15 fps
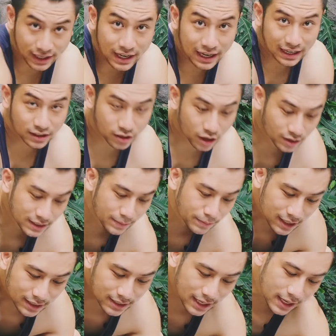nên là nó sẽ
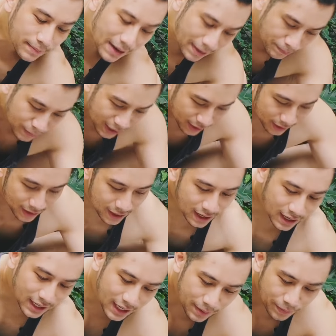rất dễ bám bẩn.
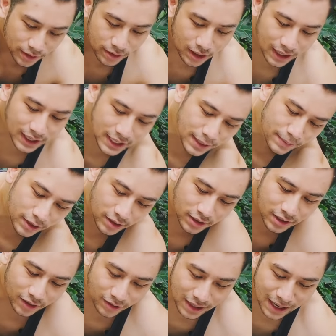Thêm nữa là khi mà con
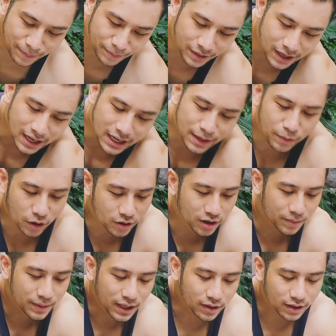chó nằm thì mọi
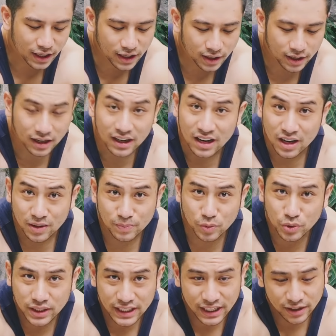người biết ở đấy,
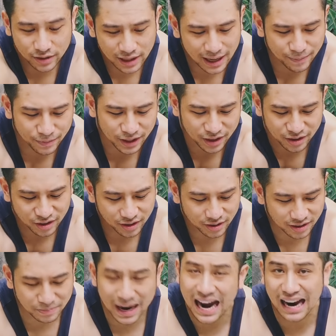Moochi nó nằm thì nó
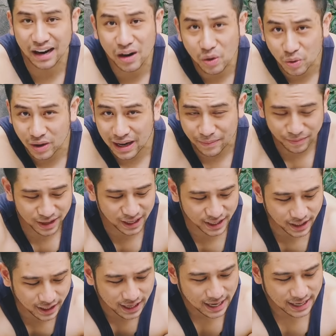bạ đâu nó nằm
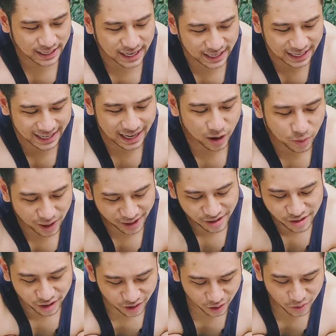đấy, kể cả đang ngoài
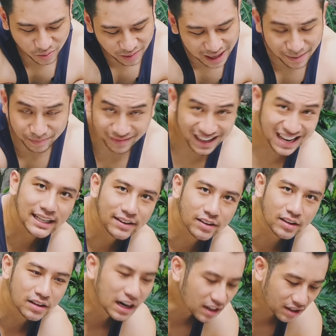đường nó cũng nằm,
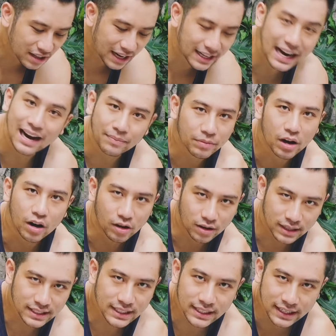trên đất hay thảm cỏ
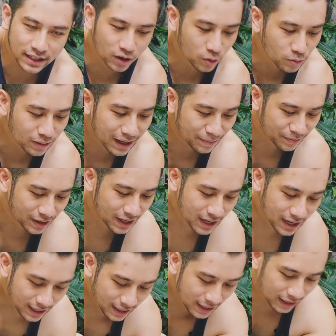cái gì thì nó cũng nằm.
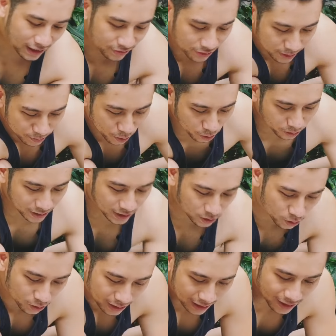Nên là cái phần bụng này
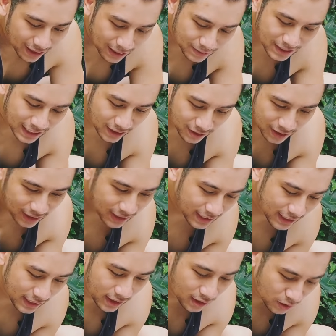cố gắng là làm sạch cho thật
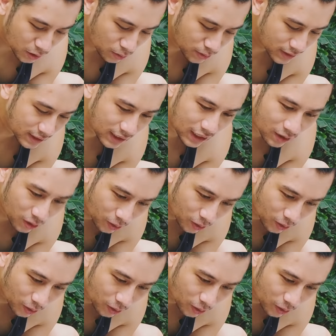kỹ, nó không thì rất là